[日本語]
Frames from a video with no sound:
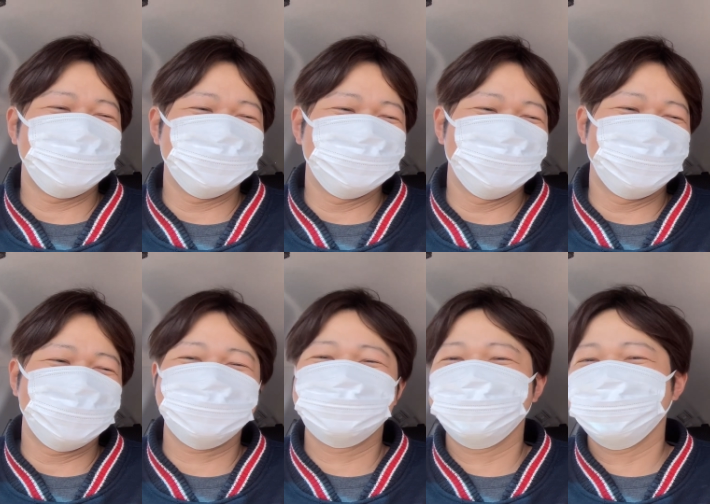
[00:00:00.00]
あ、あの、
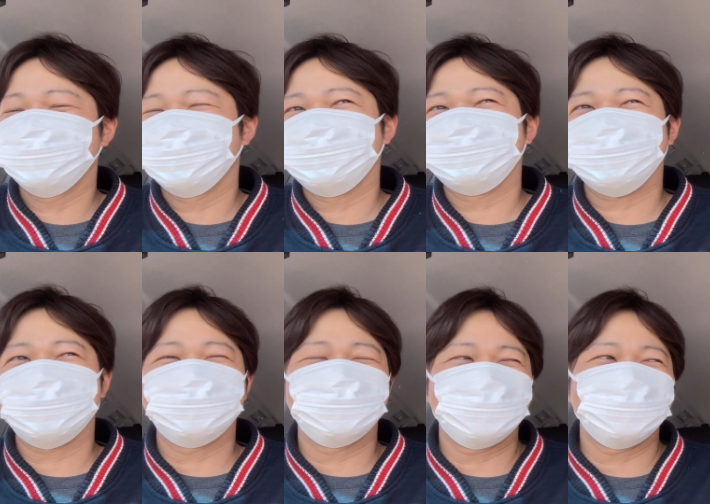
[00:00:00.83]
バレる前に全部
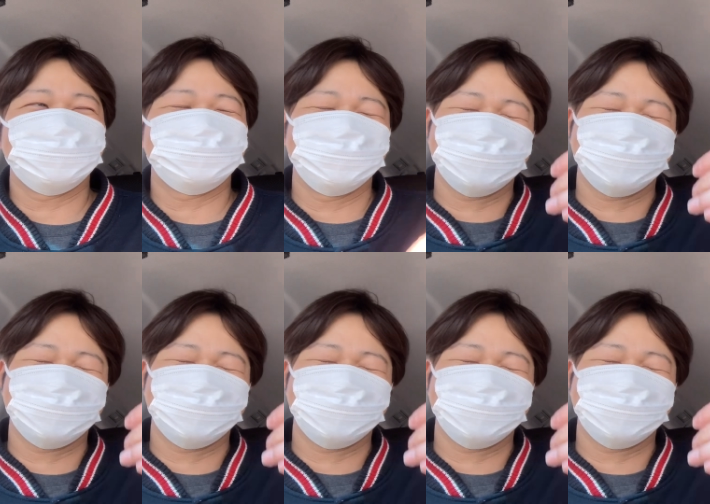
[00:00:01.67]
喋ろうかなと思っ